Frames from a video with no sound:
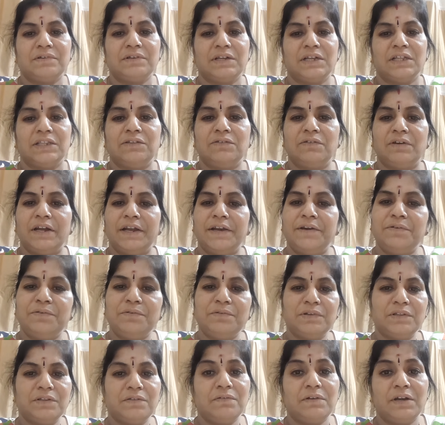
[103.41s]

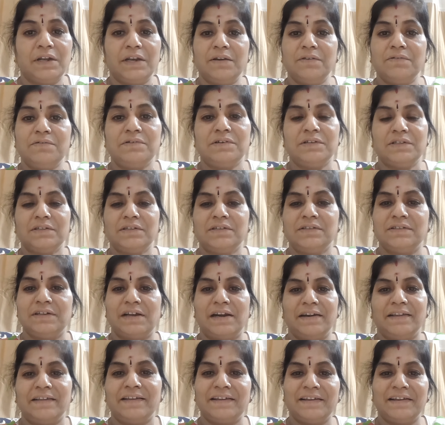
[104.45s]
அதுவாயிடும் இதுவாயிடும்ன்ட்டு
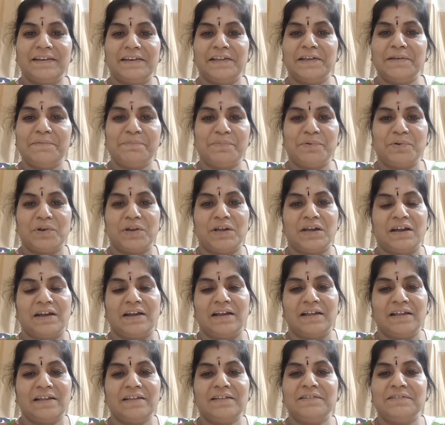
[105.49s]
அடுக்கிக்கிட்டே
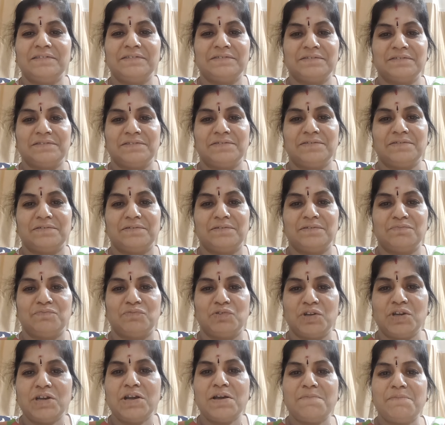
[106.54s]
போகிறாங்க ஸோ
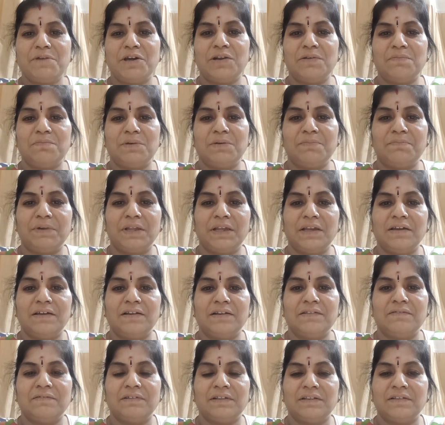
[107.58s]
முருங்கை மரம்
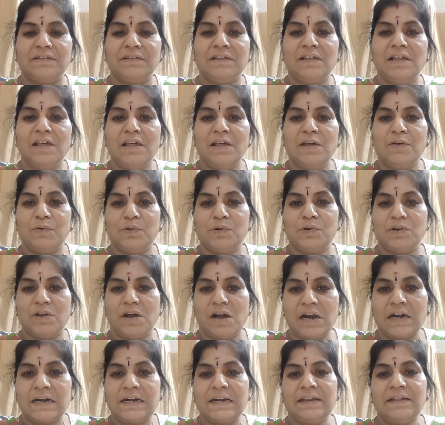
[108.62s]
அப்படிங்கிறது வந்து ஒரு
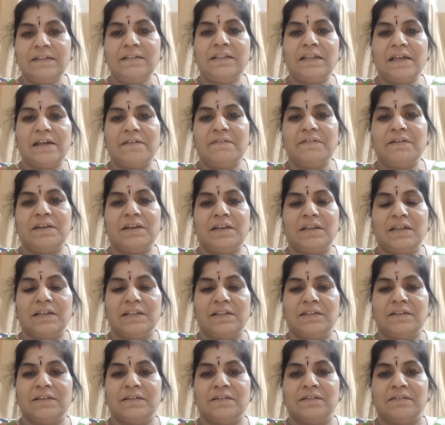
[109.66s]
டாக்டரே தேவையில்லை
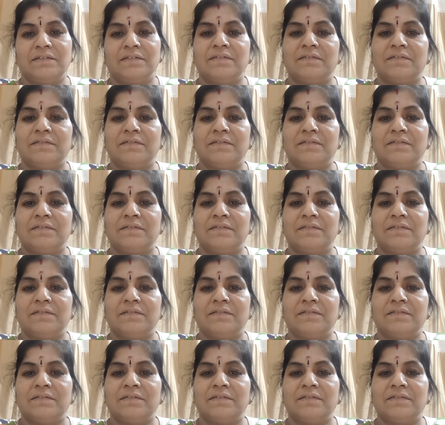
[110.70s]
அது